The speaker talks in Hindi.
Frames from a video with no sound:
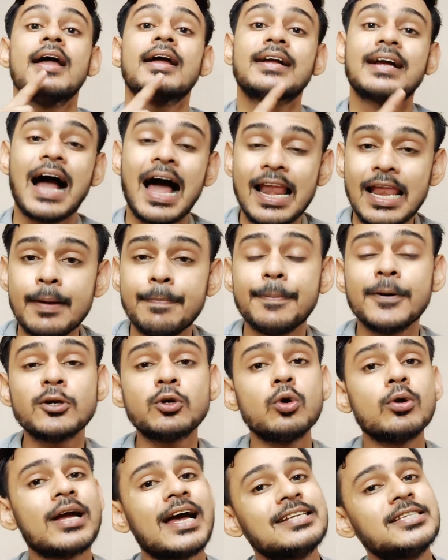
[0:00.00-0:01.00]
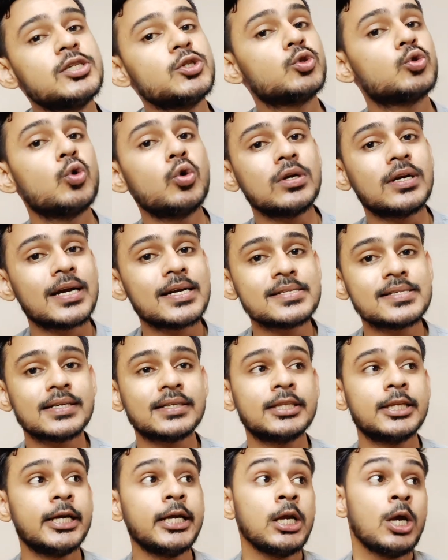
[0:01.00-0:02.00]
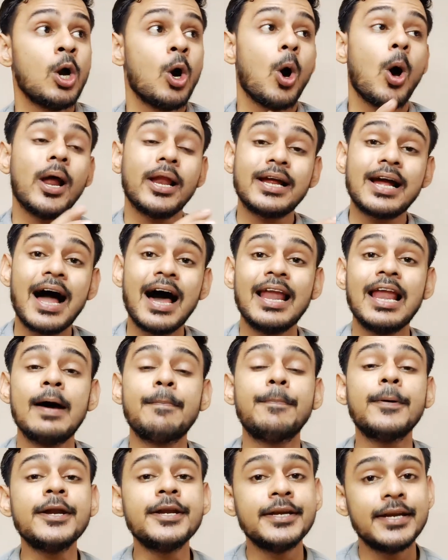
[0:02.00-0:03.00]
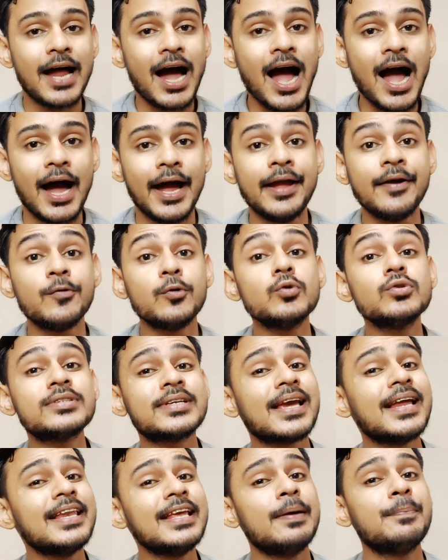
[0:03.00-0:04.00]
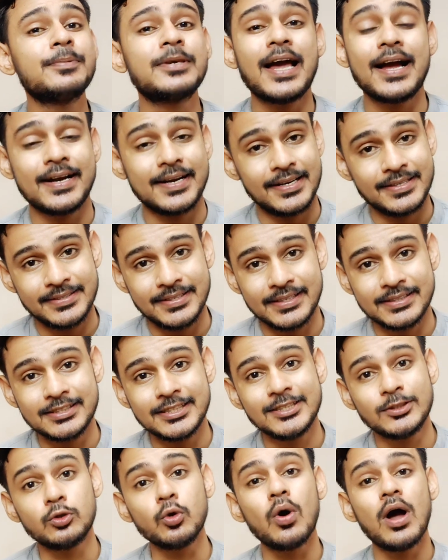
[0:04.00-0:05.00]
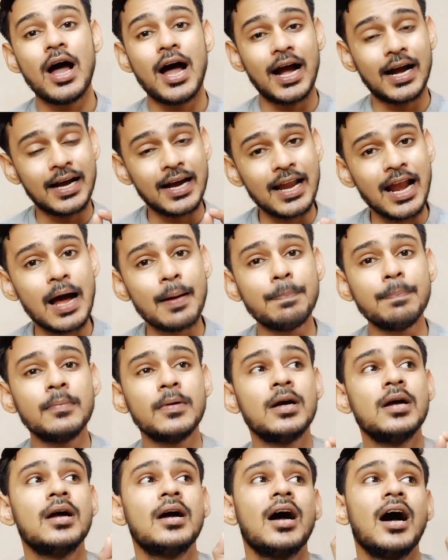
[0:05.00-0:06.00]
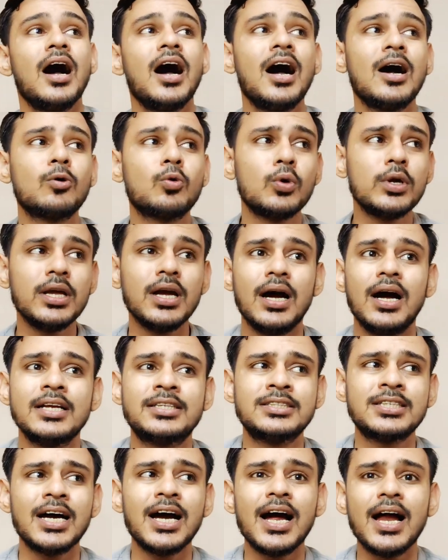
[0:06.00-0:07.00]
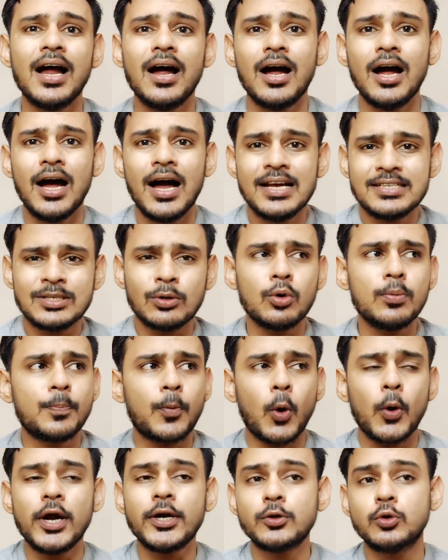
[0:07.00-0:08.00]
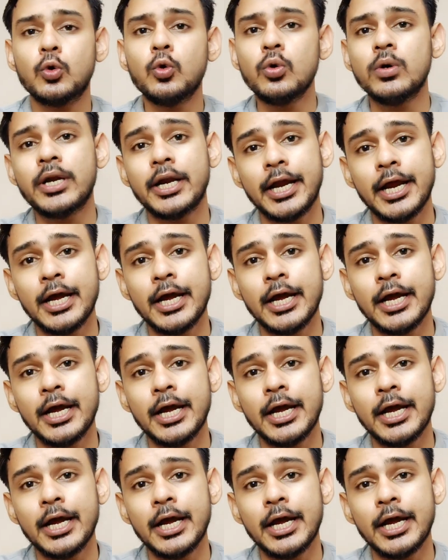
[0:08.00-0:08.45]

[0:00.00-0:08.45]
कालेपन को कैसे दूर कर सकते हैं और कालापन ना आए उसके लिए हम क्या कर सकते हैं तो अगर आप आ, कोई अच्छा आ, ऐसा कोई प्रोडक्ट ढूंढ रहे